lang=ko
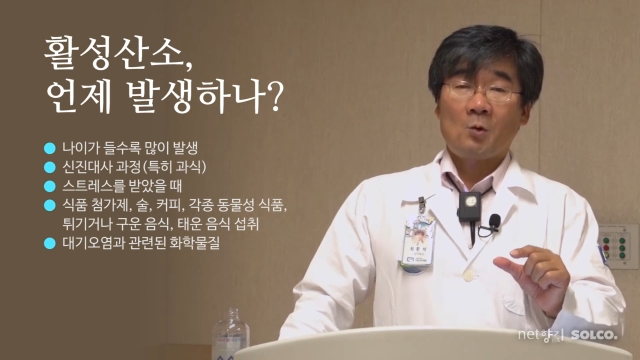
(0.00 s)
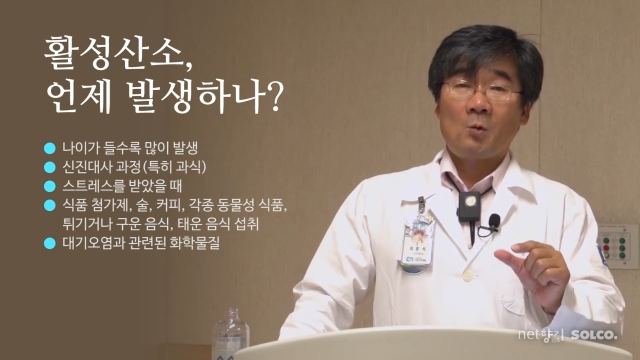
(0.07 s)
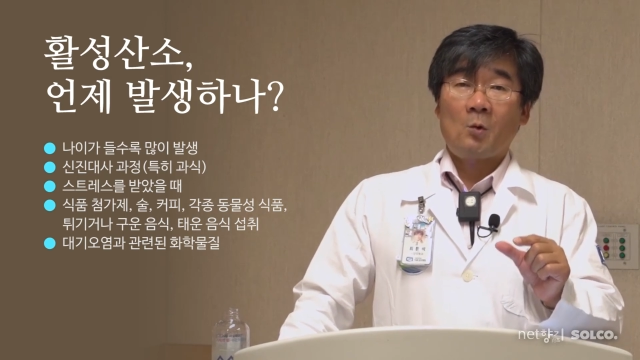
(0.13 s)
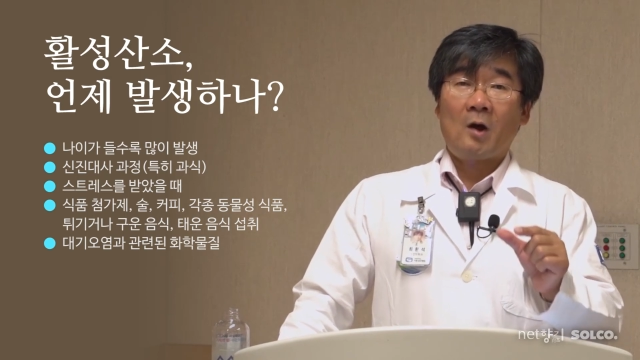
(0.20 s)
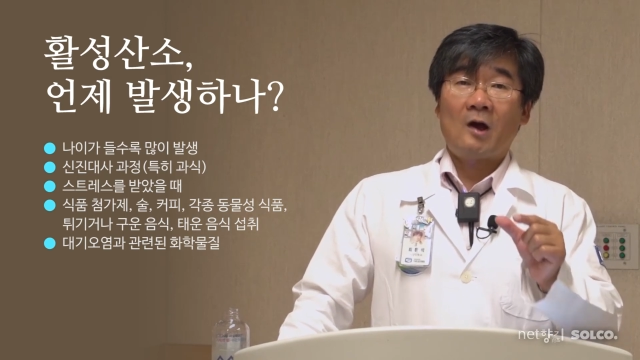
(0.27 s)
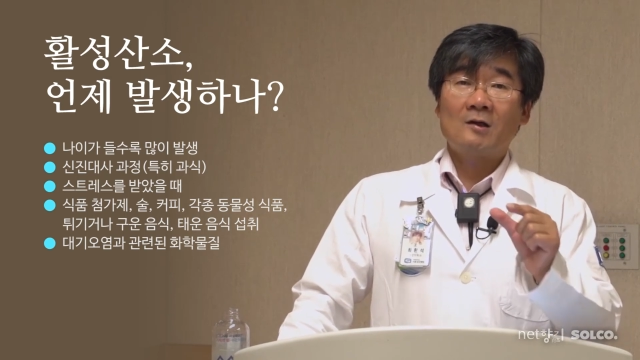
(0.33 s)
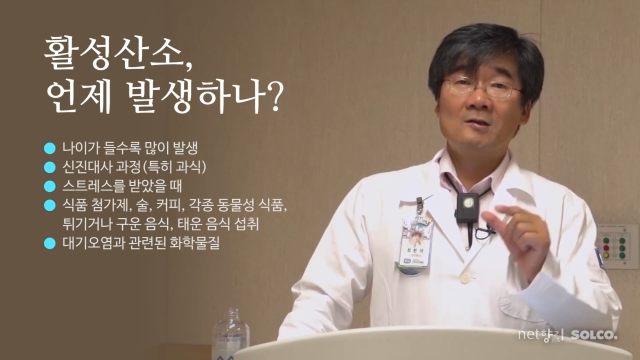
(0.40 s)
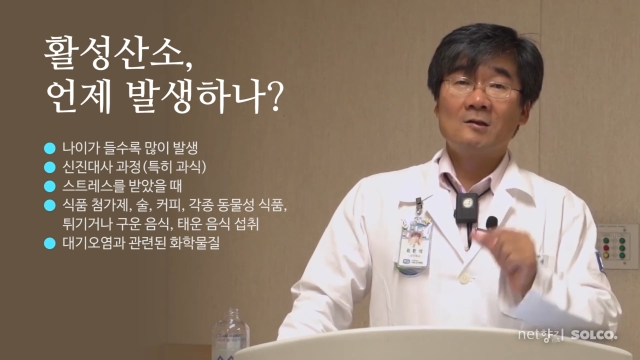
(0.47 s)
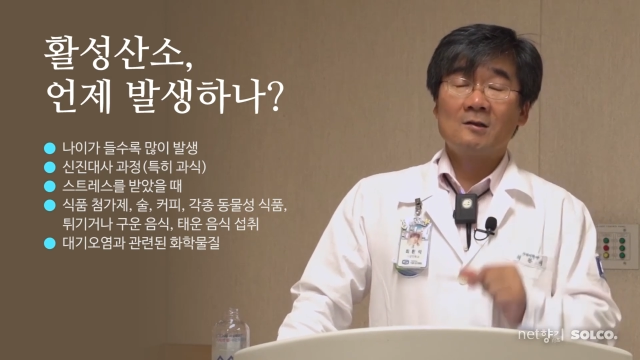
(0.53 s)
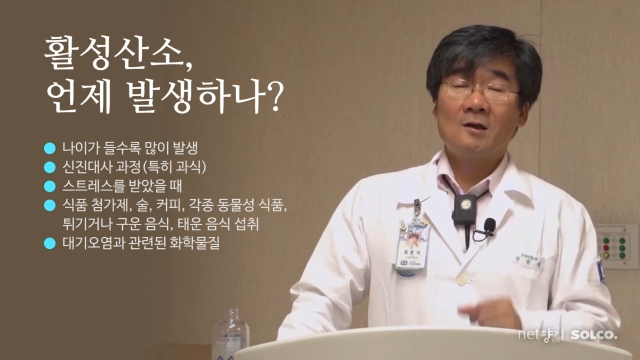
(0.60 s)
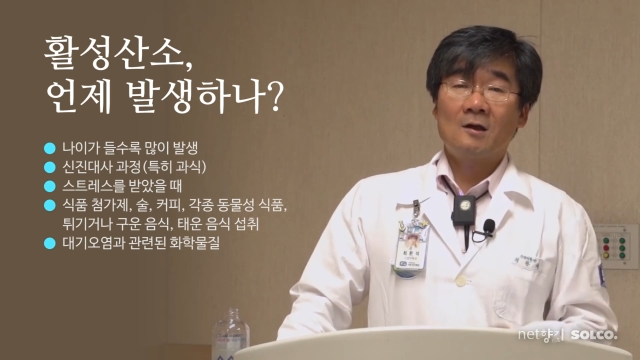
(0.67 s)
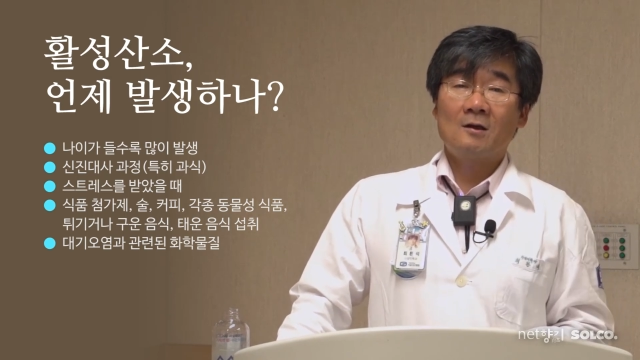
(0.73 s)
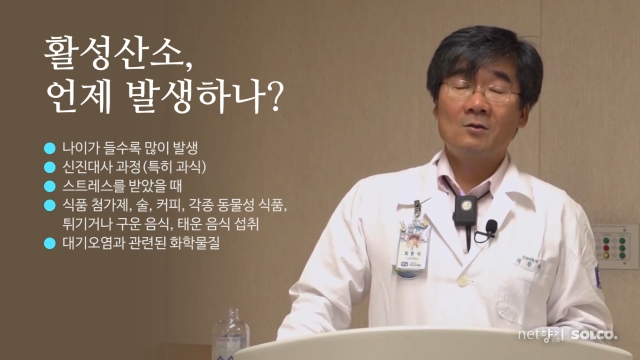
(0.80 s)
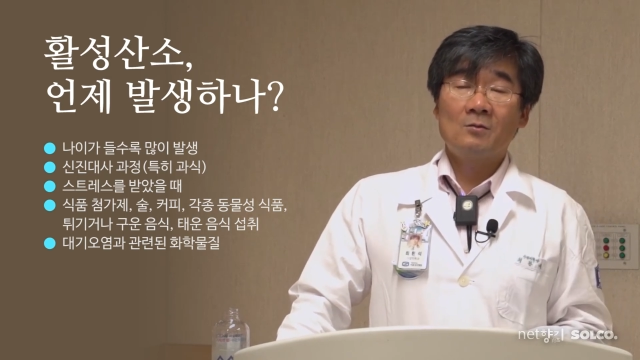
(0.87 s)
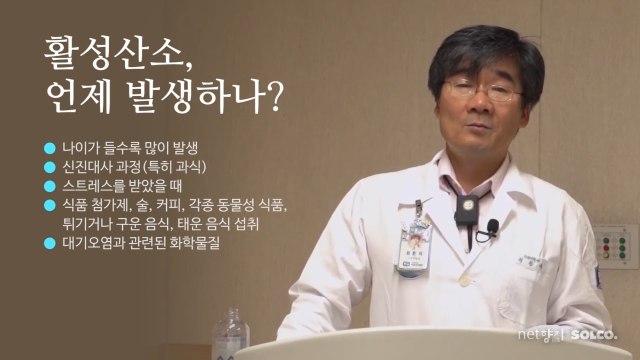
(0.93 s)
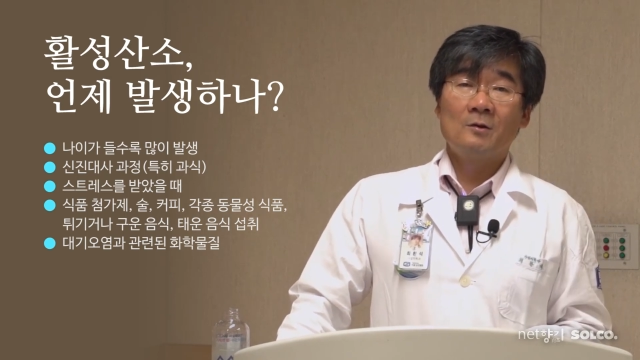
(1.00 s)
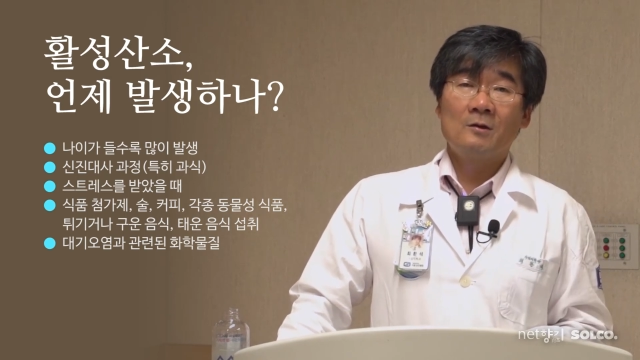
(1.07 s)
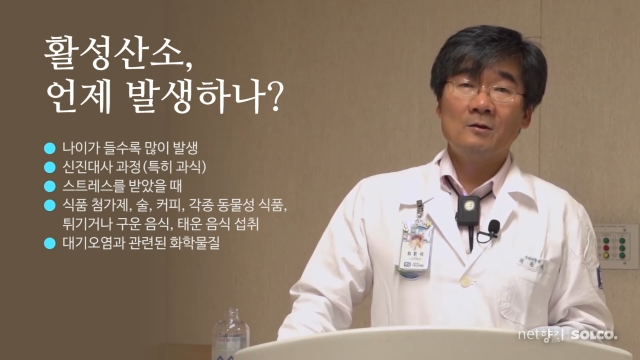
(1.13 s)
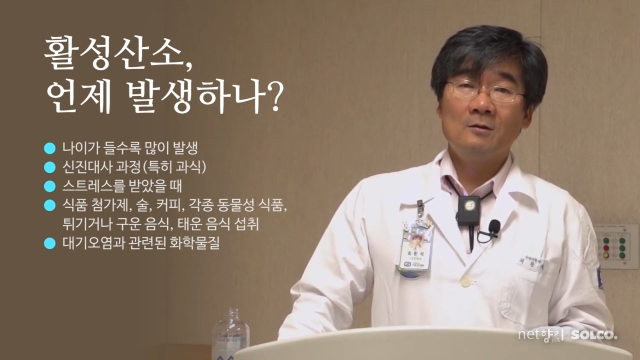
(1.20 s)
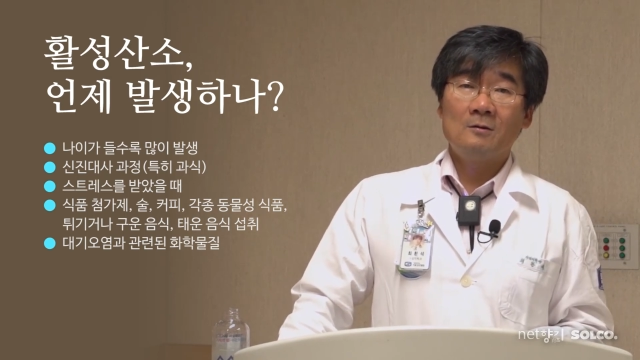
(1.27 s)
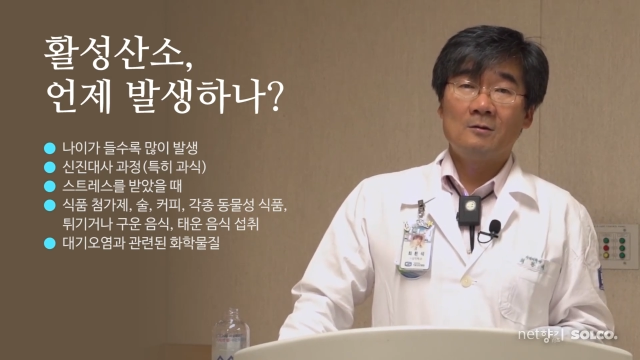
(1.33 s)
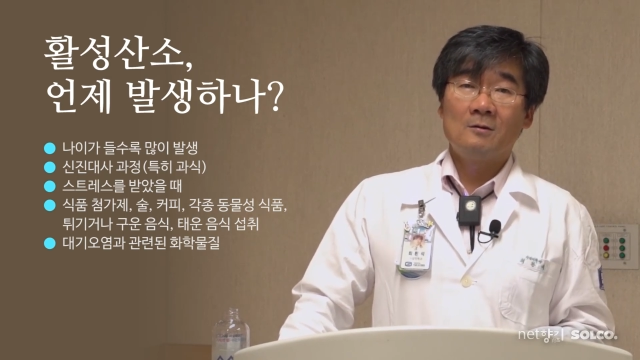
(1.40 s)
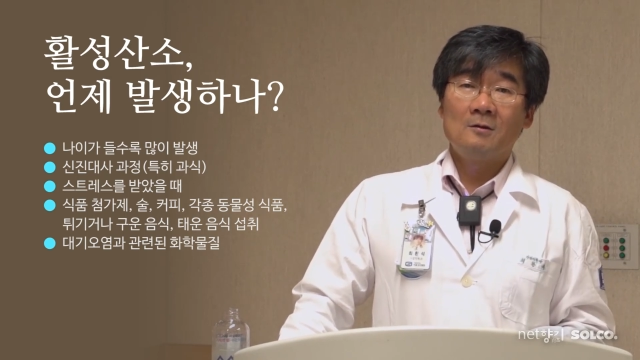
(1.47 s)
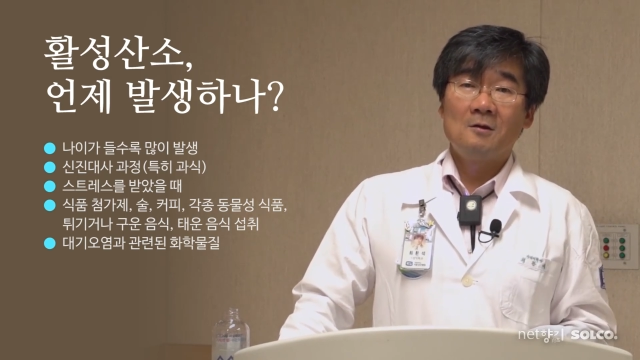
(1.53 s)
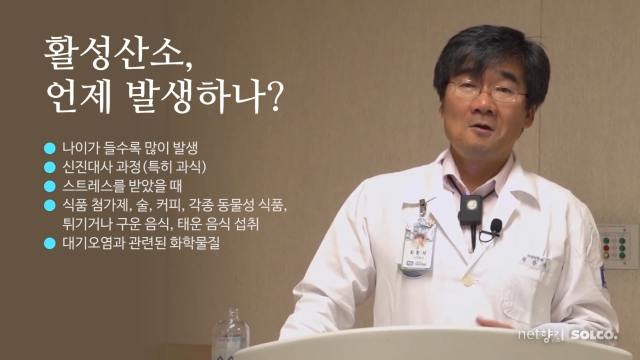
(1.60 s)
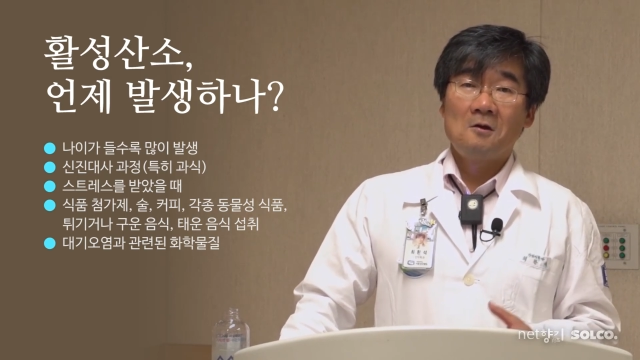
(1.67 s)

과식을 하게 되면요.